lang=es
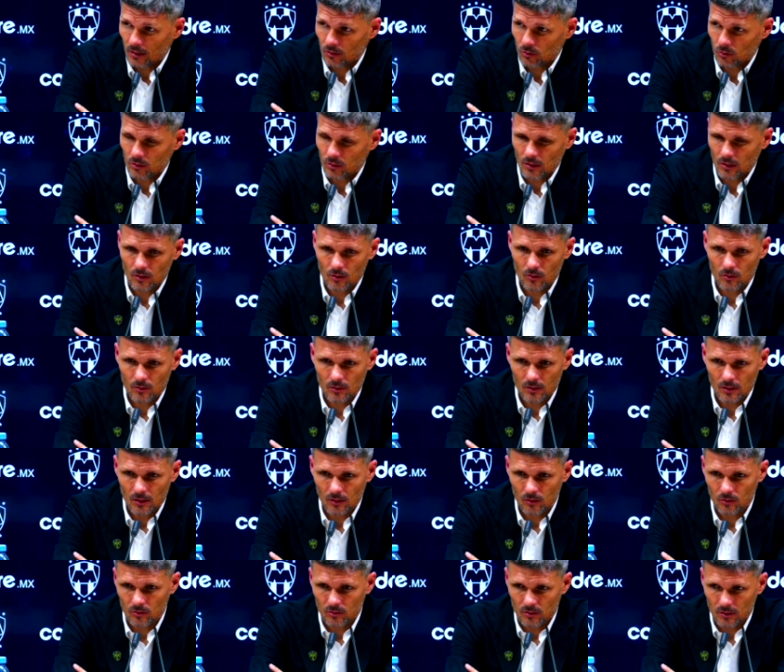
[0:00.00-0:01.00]
ha sucedido
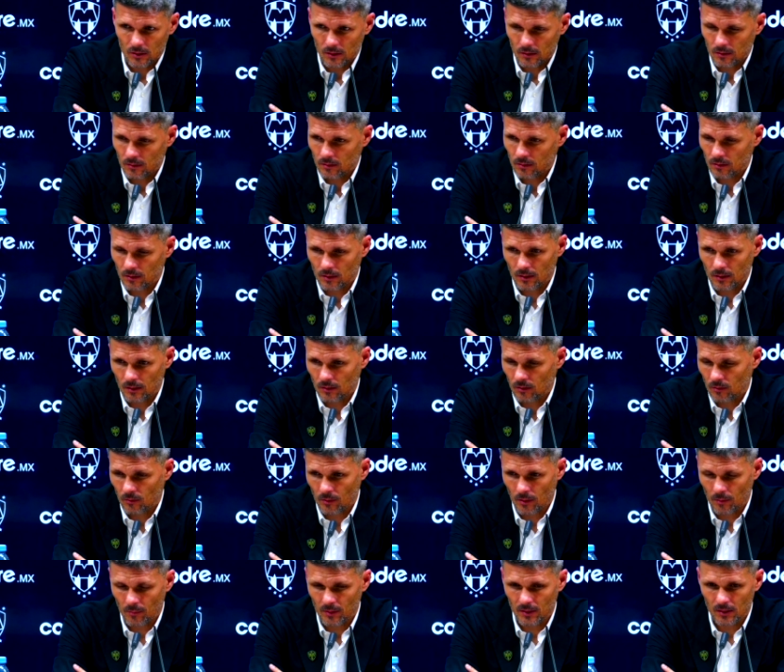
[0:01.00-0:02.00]
esta noche. Eh,
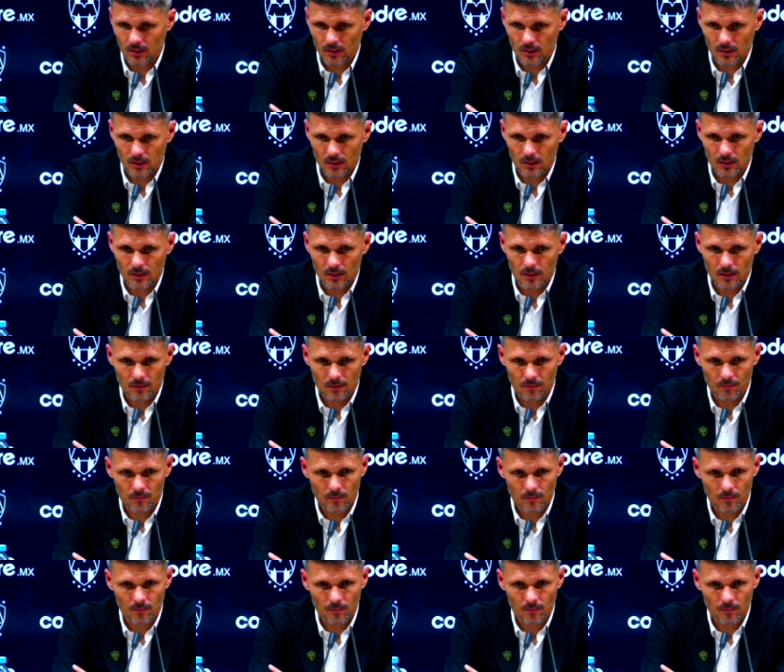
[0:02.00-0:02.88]
obviamente que